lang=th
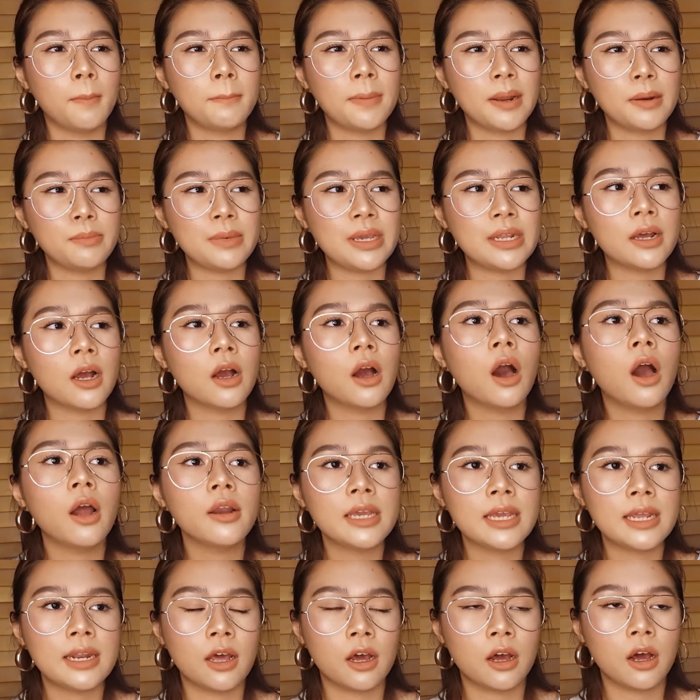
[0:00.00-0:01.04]
มันมีทั้งข้อ
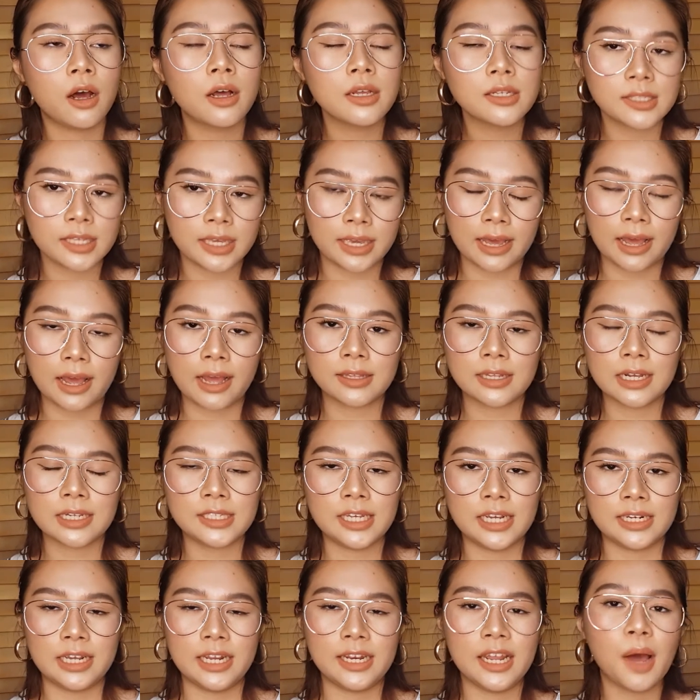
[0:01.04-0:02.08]
ดีและข้อเสียแต่
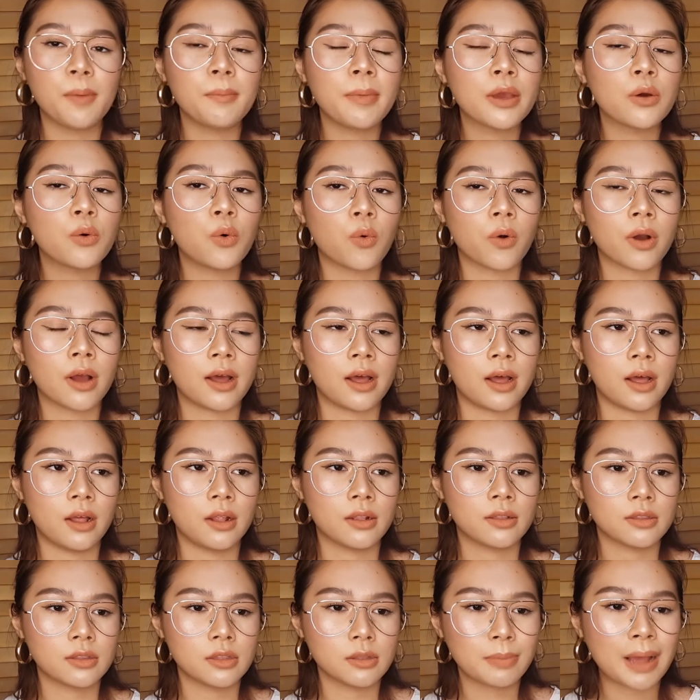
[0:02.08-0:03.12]
สิ่งที่ทำให้อูอะ
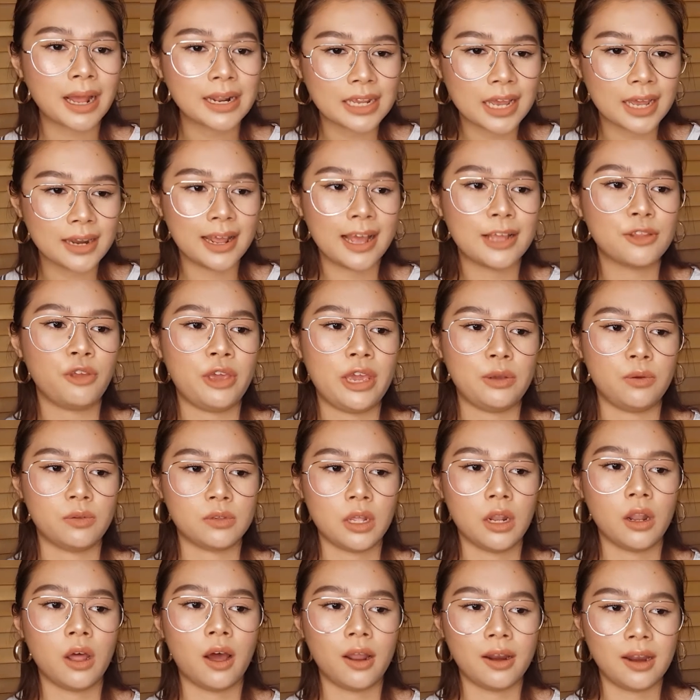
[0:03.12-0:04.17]
พัฒนาตัวเองอยู่
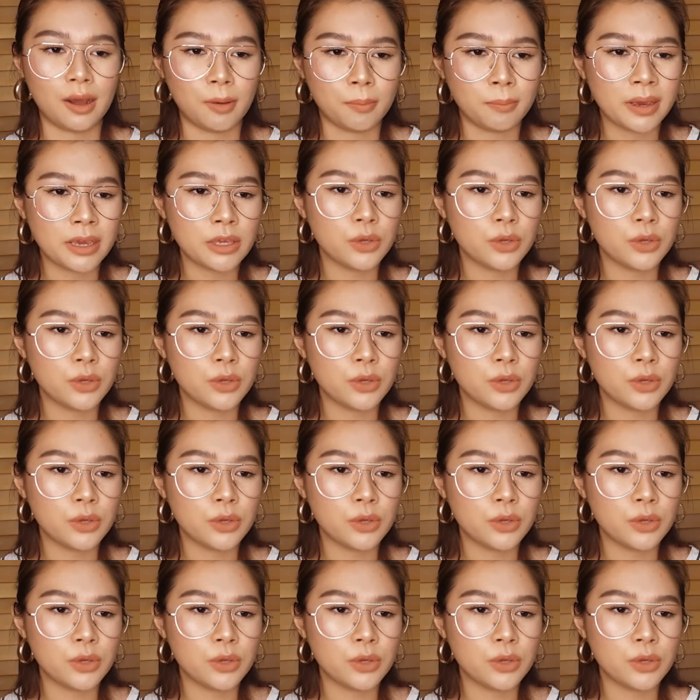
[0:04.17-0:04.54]
ตลอดแล้วไม่